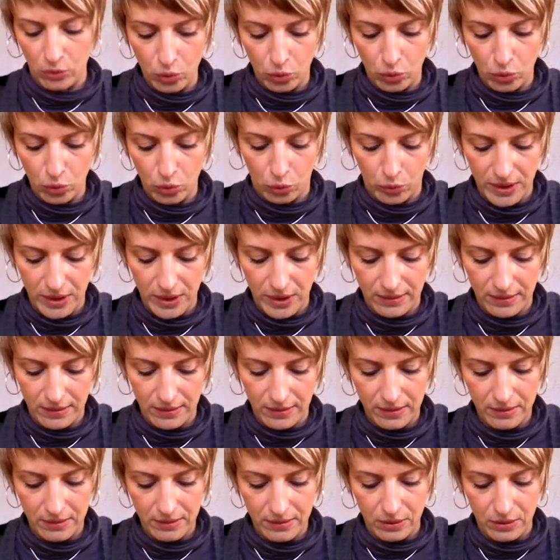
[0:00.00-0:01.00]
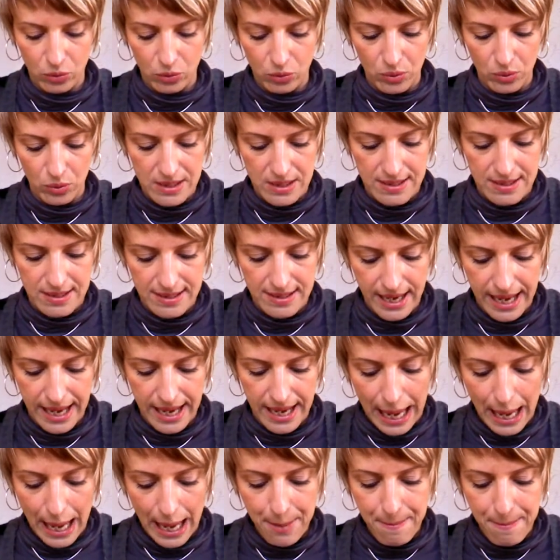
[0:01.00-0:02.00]
On va ouvrir ça tout de suite.
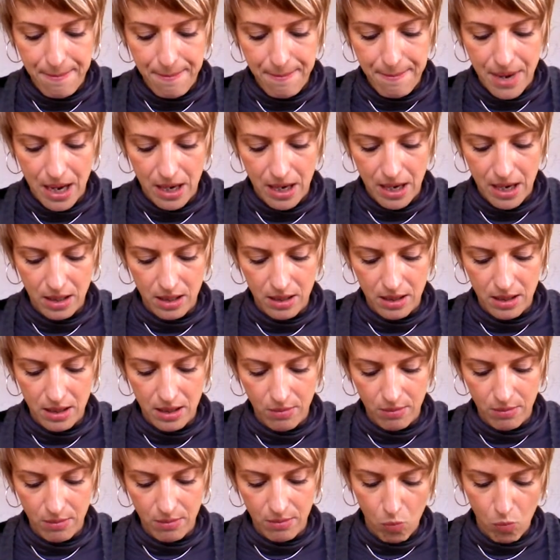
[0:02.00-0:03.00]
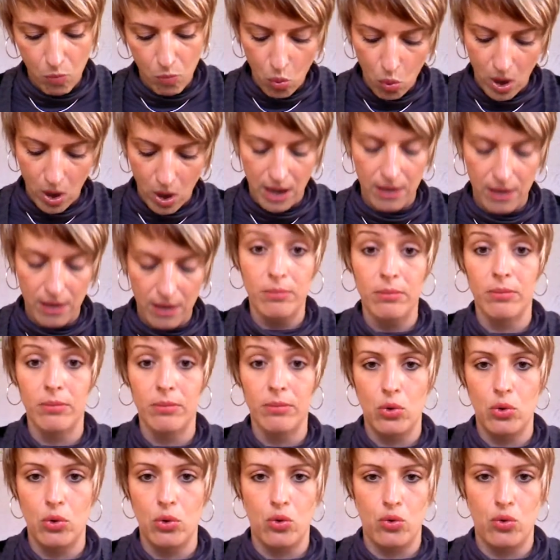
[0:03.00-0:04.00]
Donc, c'est M,
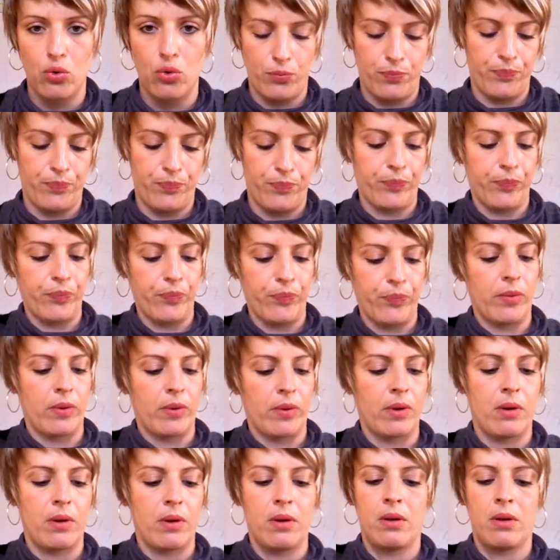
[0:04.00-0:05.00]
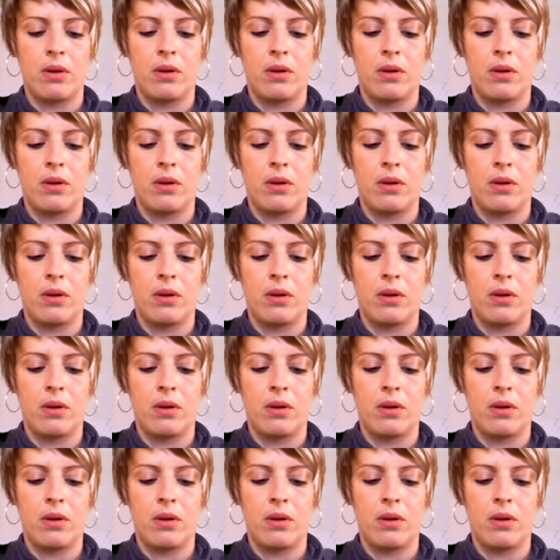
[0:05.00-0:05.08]
moi, le nom.